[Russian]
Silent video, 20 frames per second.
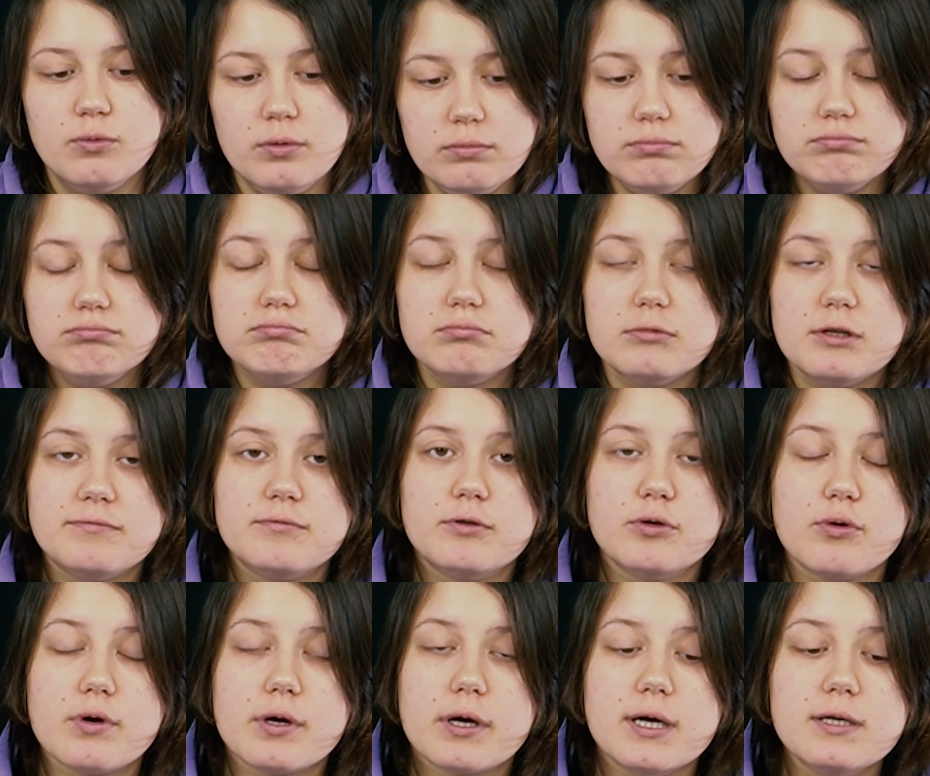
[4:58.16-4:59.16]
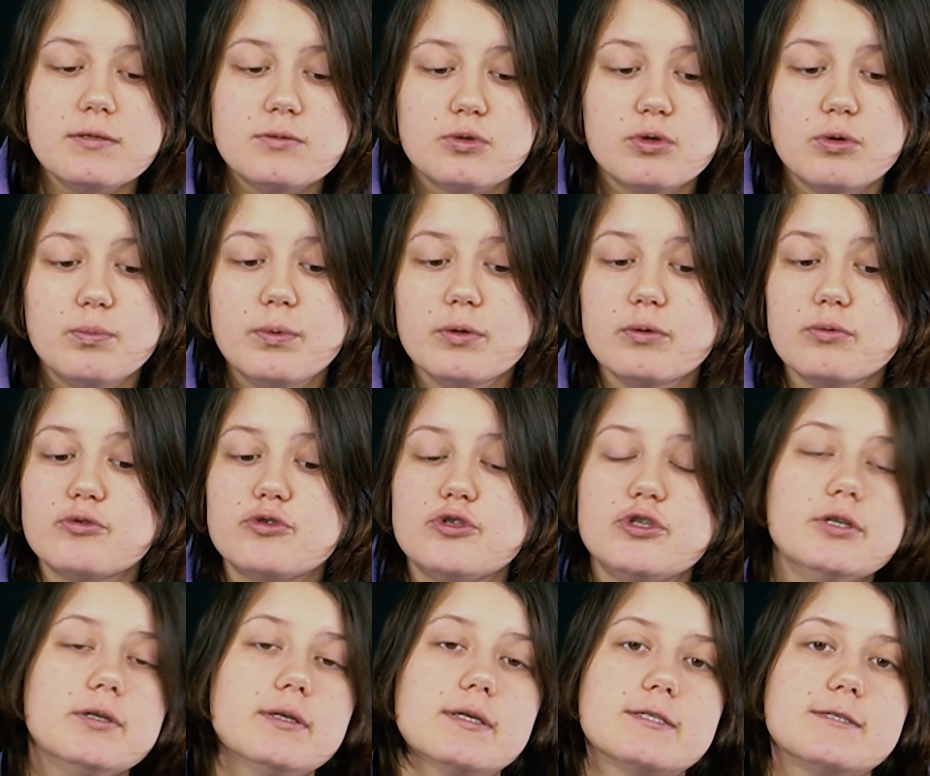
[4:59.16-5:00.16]
Ну, на второй раз все
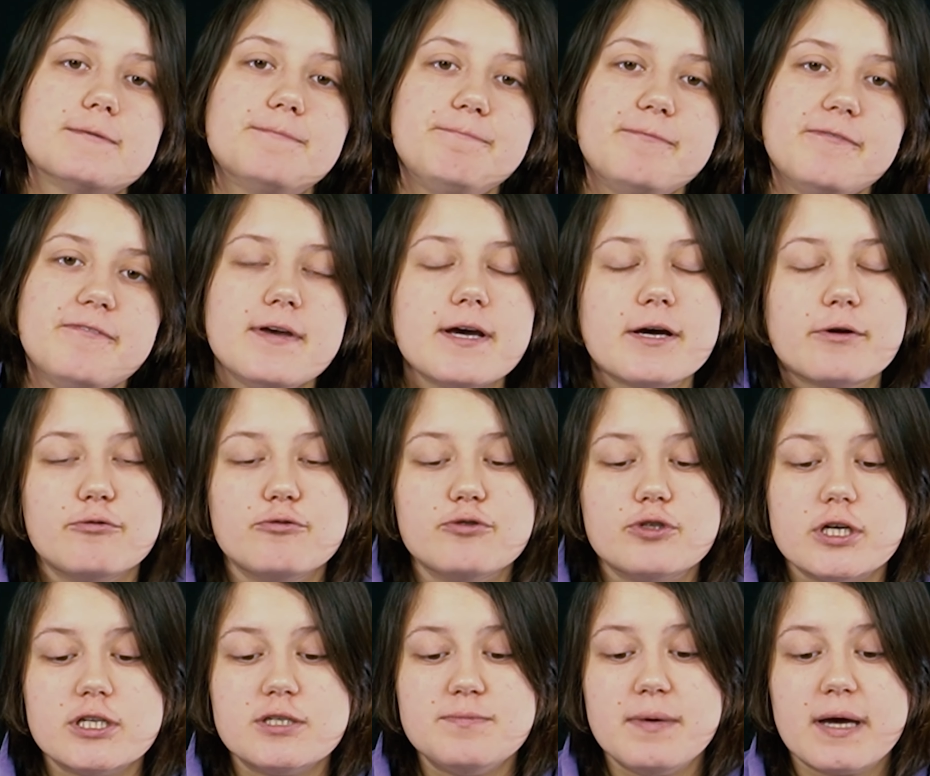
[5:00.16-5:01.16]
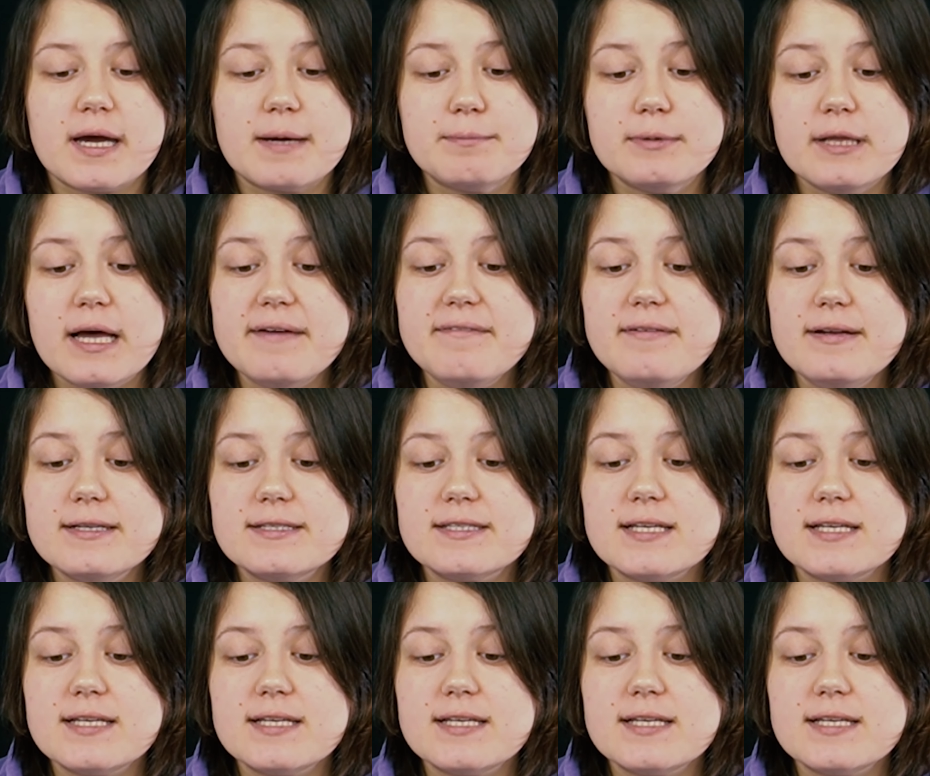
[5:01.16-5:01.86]
получилось. Верхнюю часть переплавили